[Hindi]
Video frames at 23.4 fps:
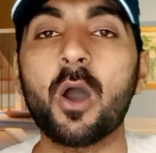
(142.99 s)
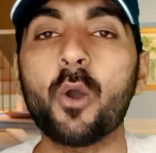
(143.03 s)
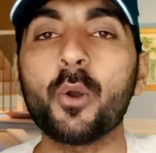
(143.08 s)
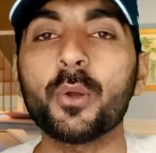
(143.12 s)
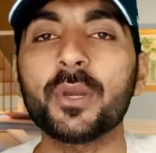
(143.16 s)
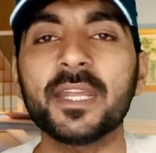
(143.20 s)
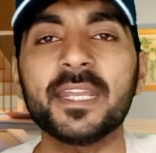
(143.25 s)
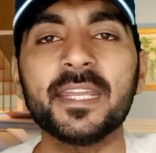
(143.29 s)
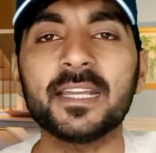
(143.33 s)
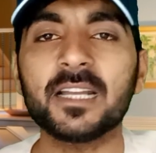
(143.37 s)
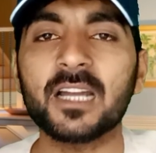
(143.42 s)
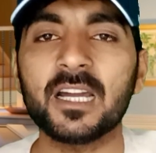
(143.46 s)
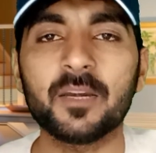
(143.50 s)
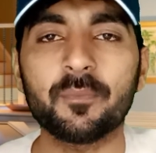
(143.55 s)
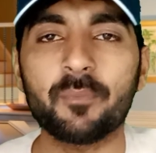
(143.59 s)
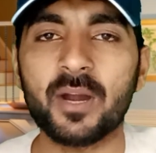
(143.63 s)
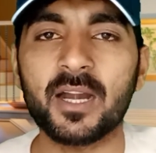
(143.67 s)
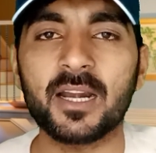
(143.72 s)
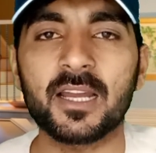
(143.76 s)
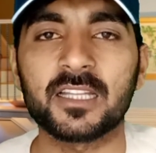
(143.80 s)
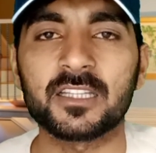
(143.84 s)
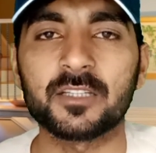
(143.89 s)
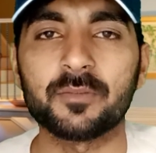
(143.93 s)
और एक
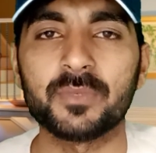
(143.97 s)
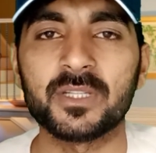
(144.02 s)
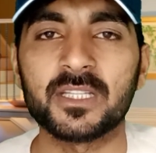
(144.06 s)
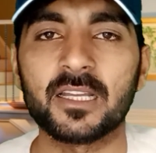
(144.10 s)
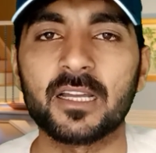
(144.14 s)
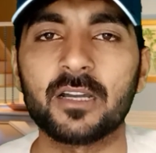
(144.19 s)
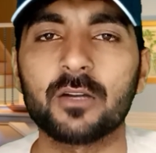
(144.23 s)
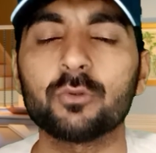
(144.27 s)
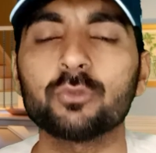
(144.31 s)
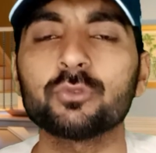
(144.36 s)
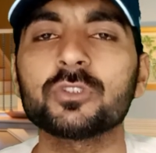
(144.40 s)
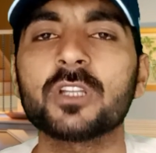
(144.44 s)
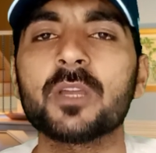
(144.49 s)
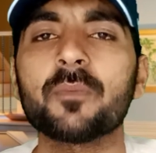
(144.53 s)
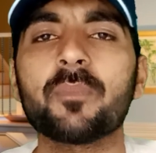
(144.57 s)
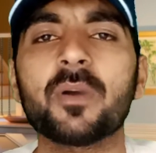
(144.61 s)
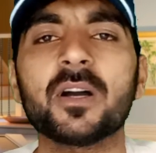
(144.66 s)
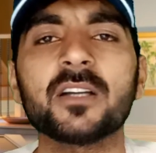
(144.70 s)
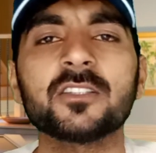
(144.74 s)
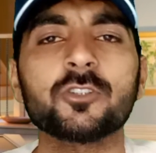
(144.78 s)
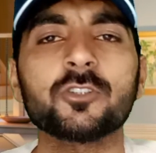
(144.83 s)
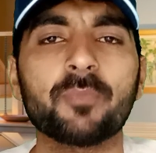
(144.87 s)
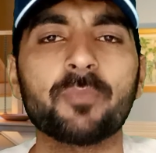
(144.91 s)
अनपढ़ आदमी है उसके
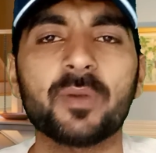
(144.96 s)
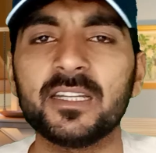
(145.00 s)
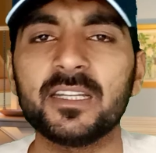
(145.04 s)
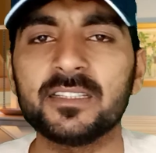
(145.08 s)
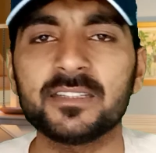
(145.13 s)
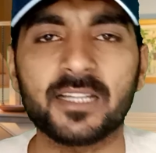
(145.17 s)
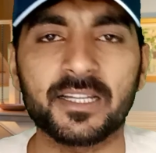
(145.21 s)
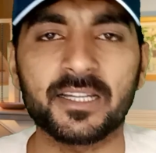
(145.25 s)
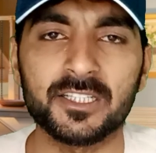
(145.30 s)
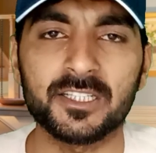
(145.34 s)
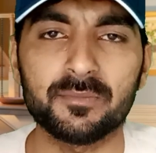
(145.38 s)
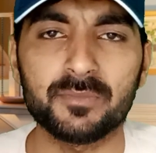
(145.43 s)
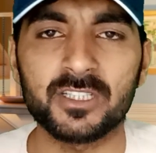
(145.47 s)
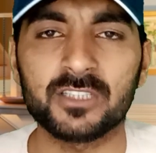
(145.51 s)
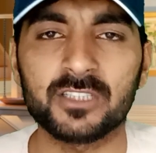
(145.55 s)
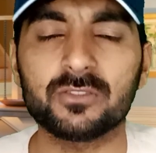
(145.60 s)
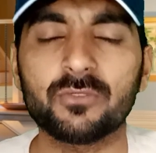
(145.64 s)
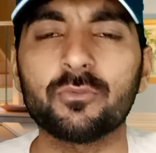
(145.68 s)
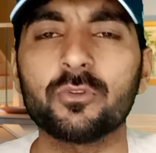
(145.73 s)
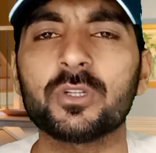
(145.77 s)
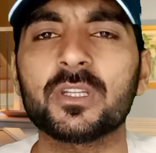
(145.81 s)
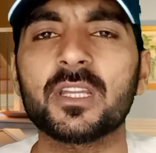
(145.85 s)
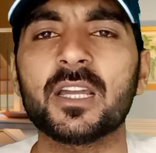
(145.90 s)
पास तो पहली तालीम नहीं
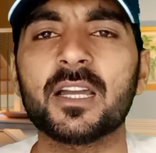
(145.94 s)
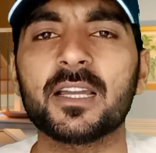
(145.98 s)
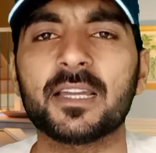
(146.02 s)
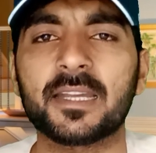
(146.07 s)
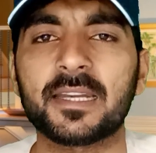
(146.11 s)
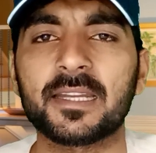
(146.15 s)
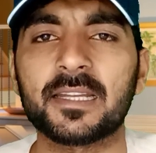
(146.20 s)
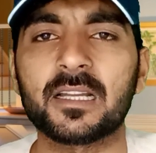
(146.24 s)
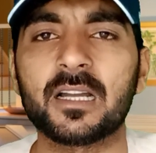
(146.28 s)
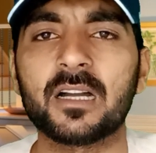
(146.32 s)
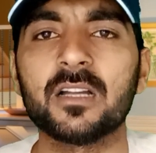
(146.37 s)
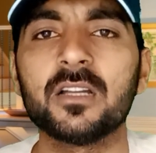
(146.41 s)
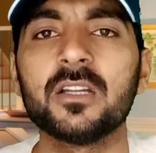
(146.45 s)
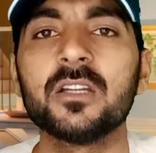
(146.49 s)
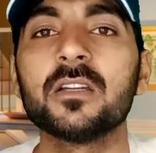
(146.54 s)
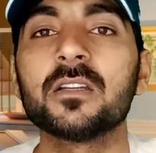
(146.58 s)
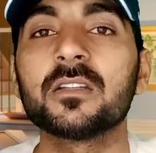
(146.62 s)
तो वो क्या करेगा